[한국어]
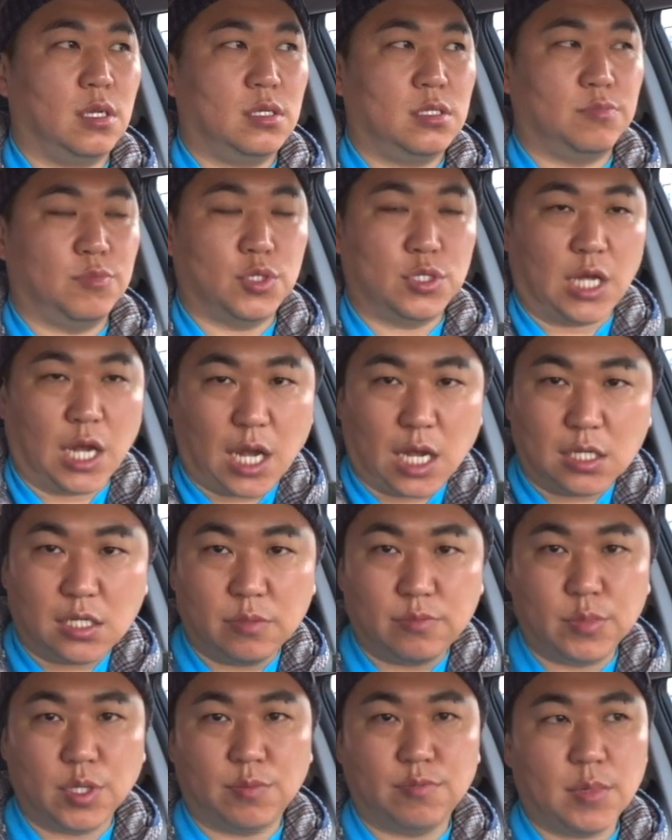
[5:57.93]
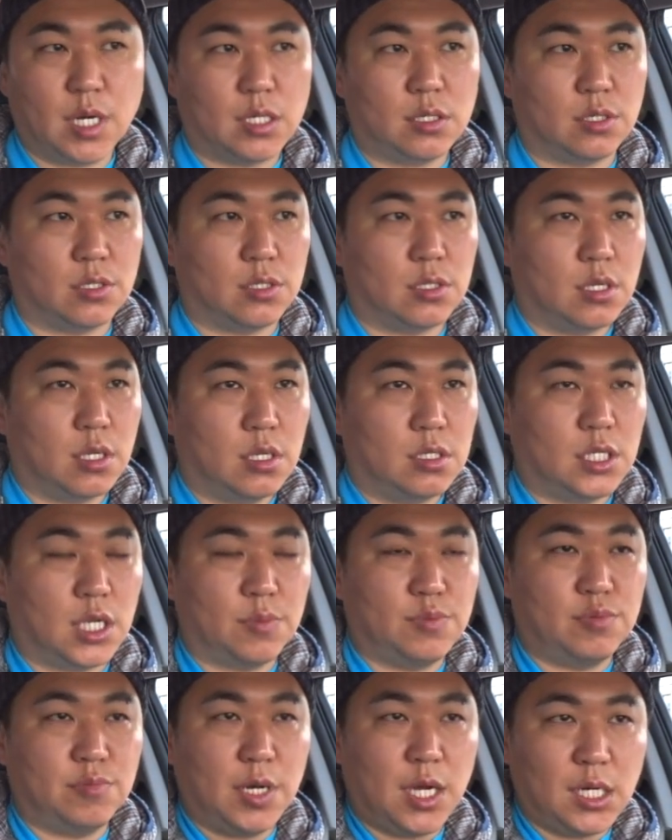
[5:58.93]
뭐40 몇만원
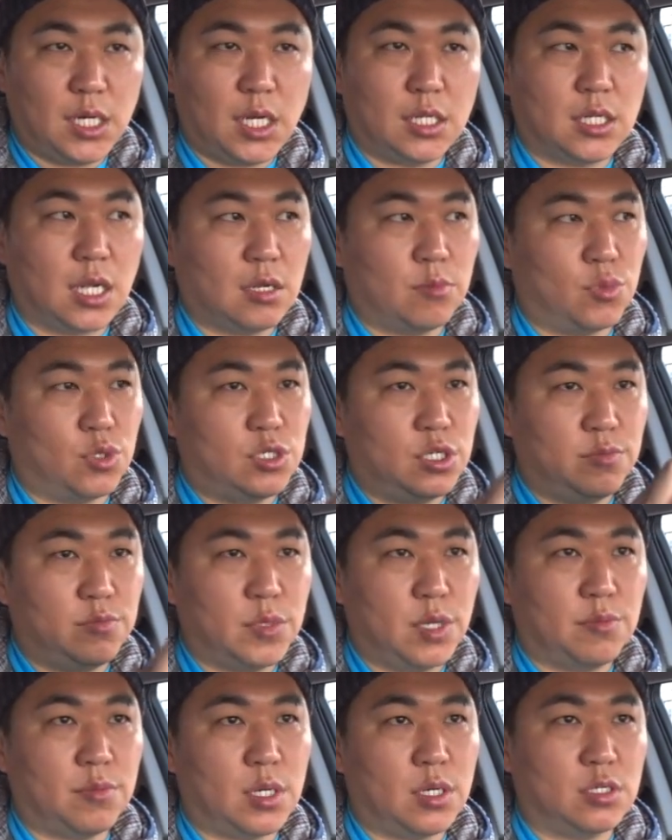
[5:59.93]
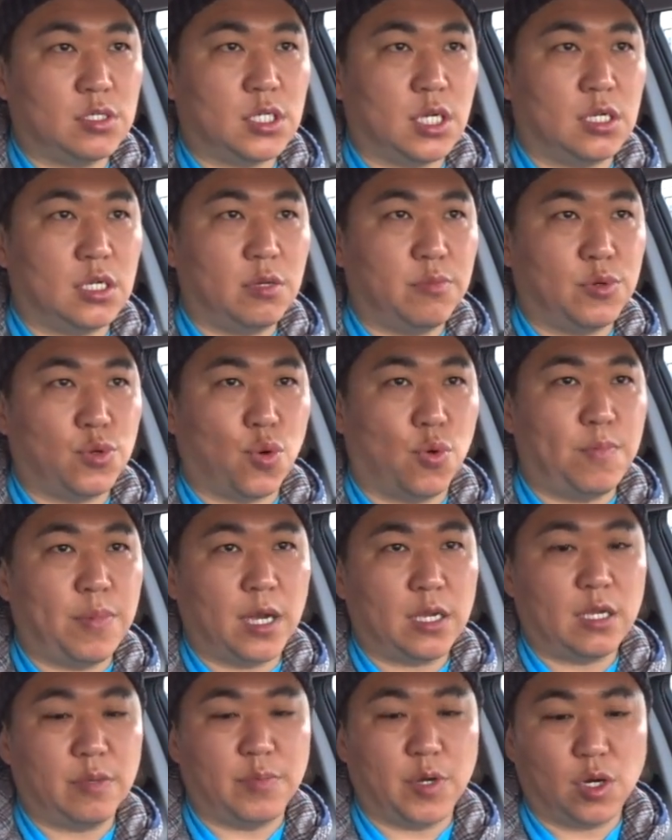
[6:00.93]
제품 하나당 뭐 10몇만 원짜리
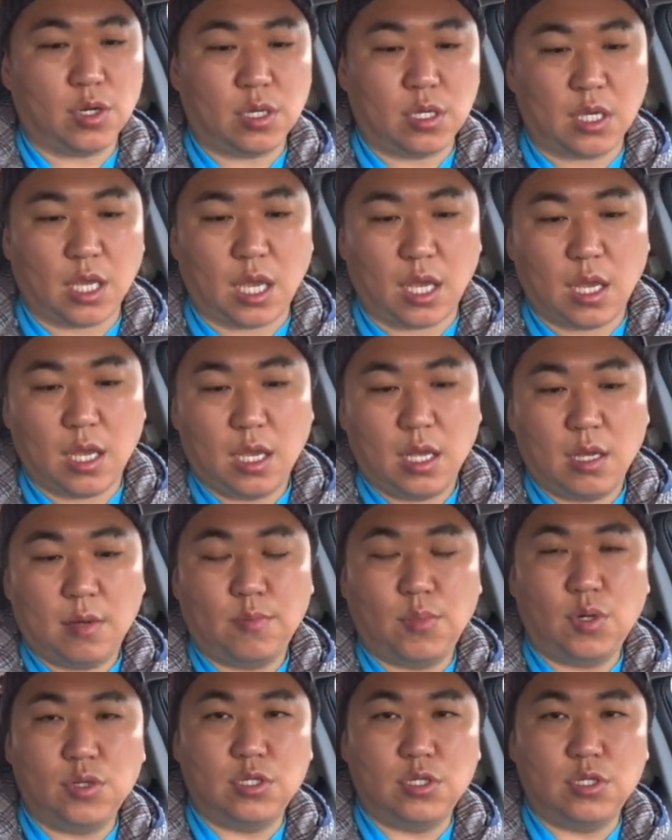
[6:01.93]
곱하기 몇 개 뭐